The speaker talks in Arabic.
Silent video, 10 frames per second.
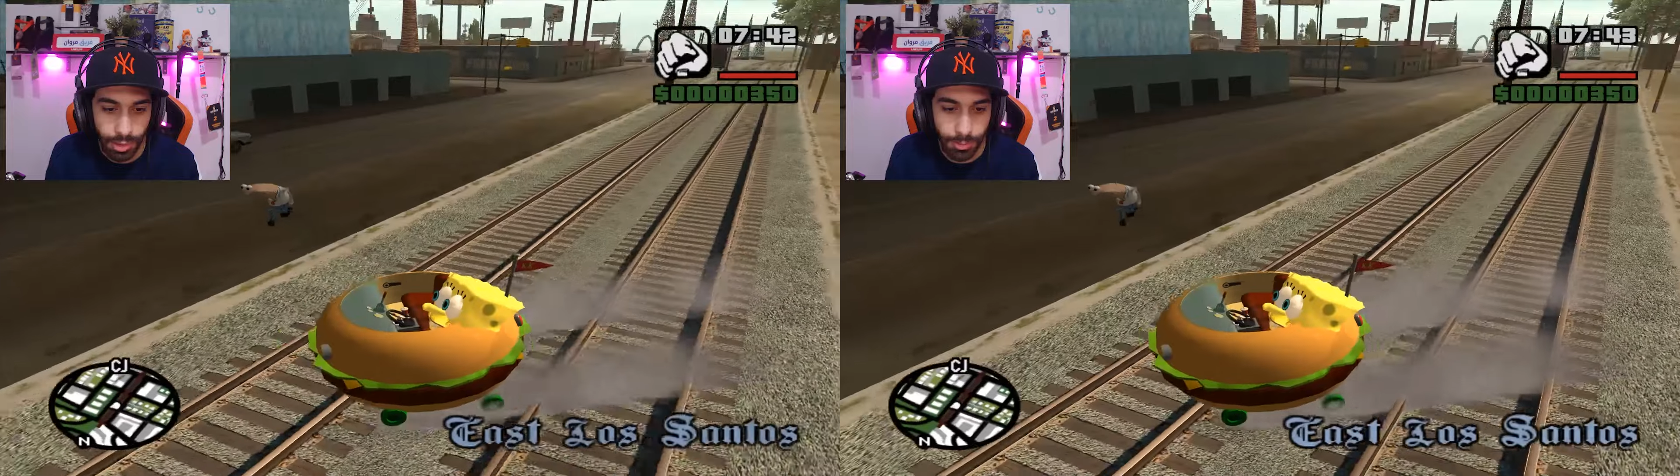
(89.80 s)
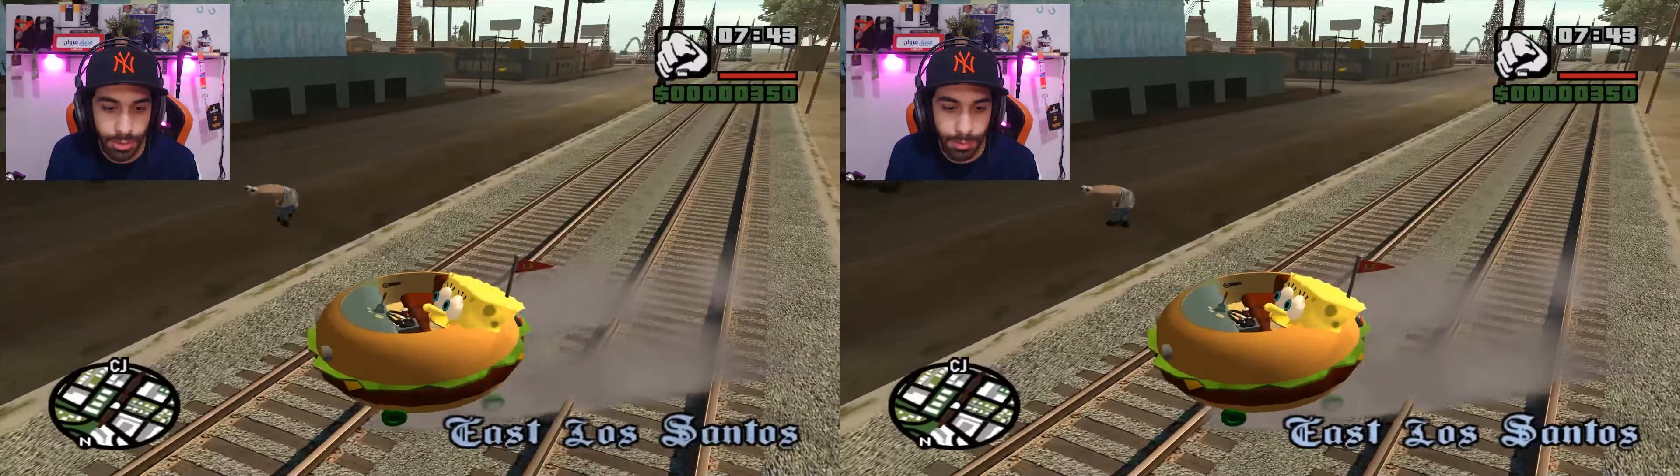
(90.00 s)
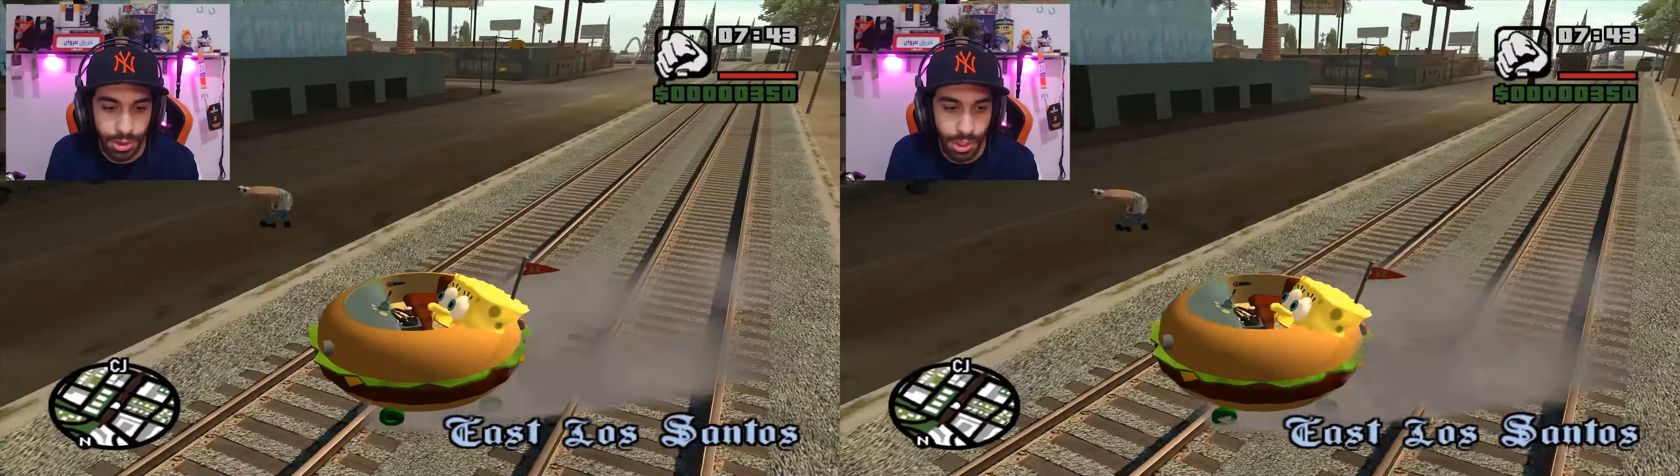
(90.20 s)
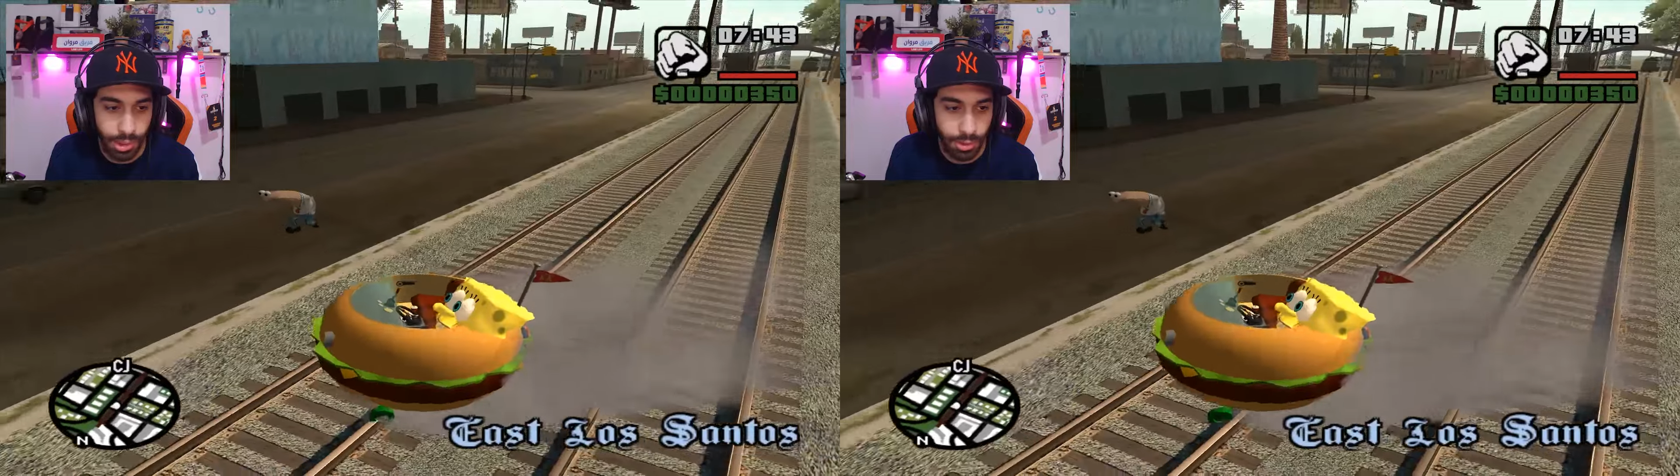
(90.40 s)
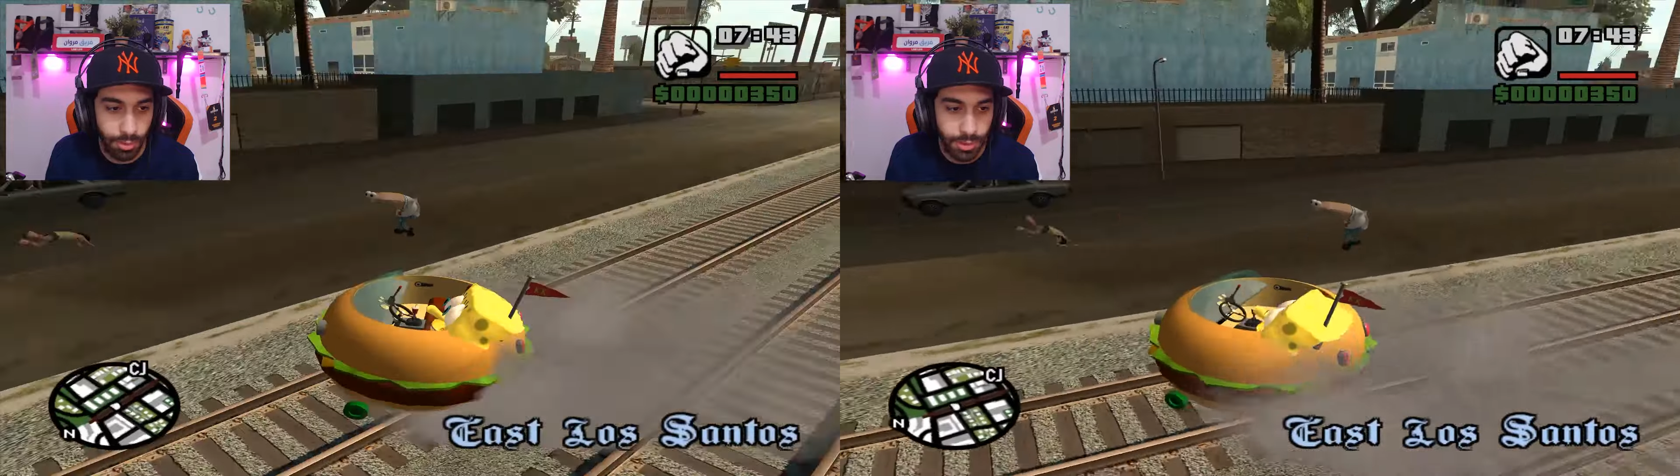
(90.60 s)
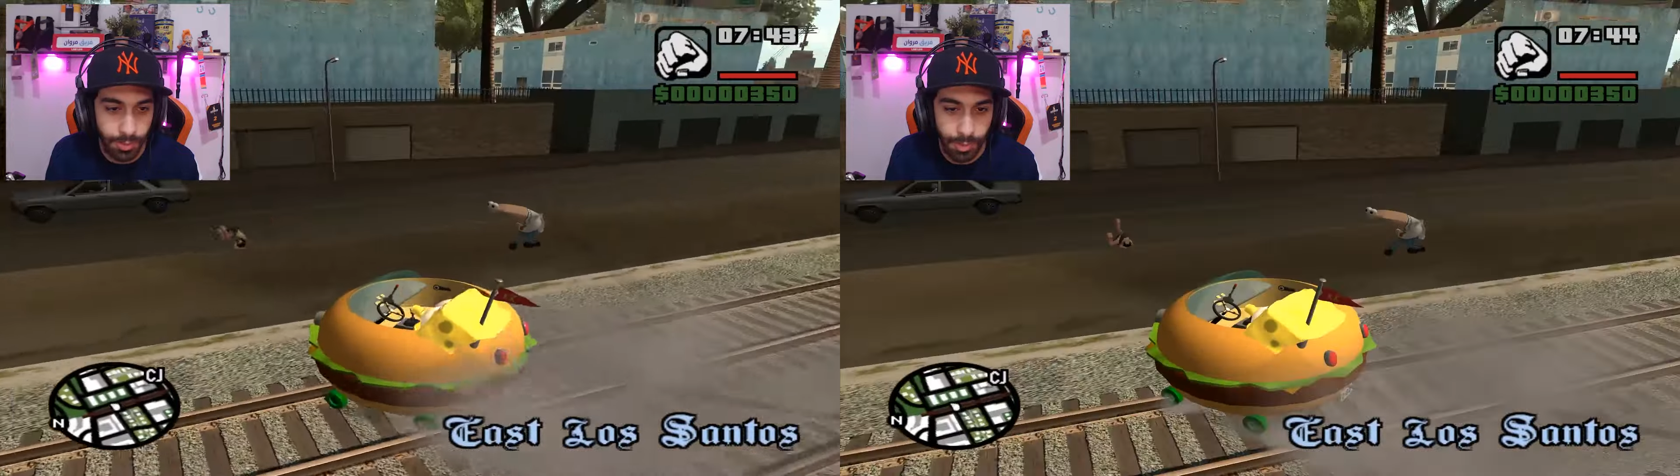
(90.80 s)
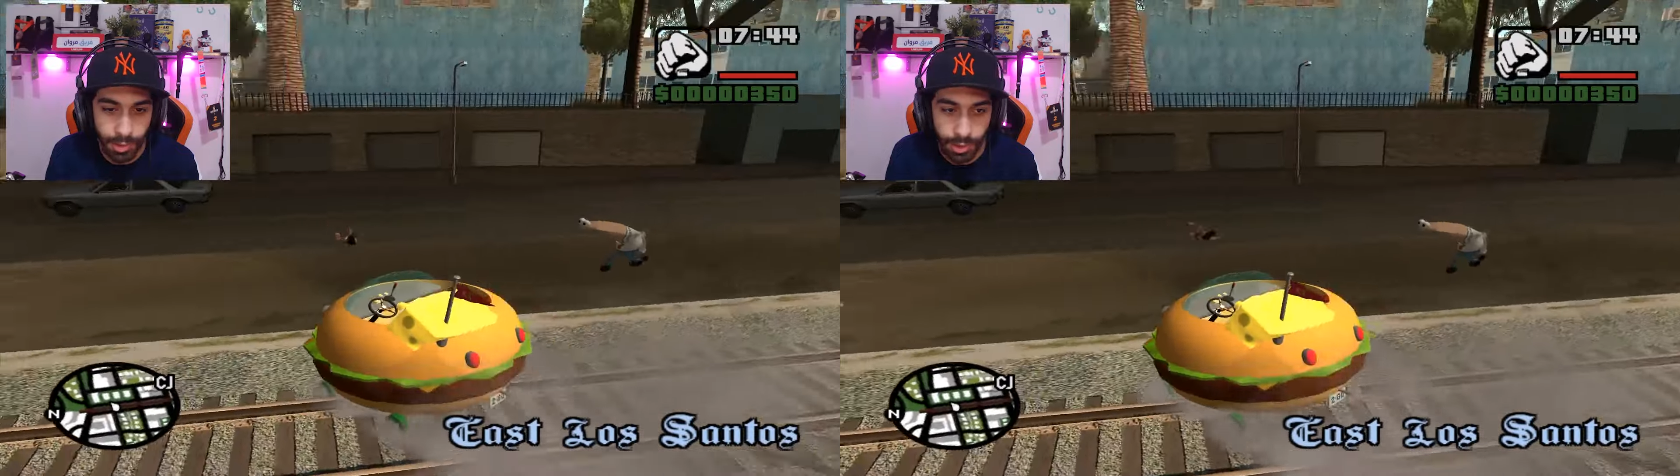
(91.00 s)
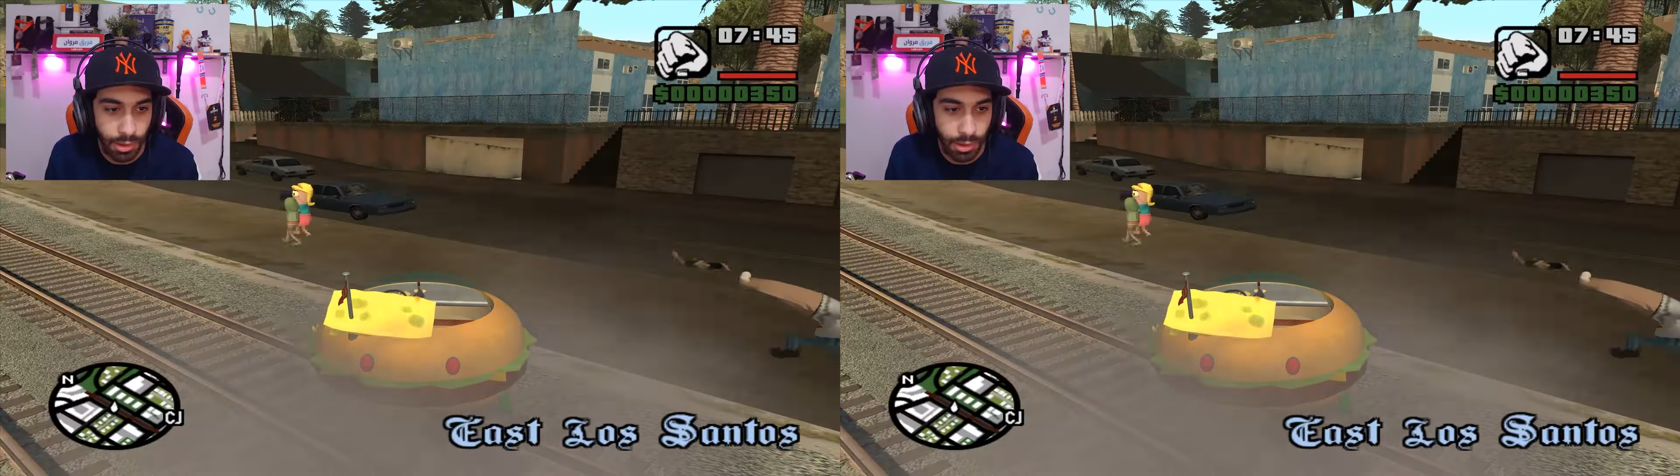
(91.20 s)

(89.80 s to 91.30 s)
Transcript: عربيتي آه، بتشخلل اقسم بالله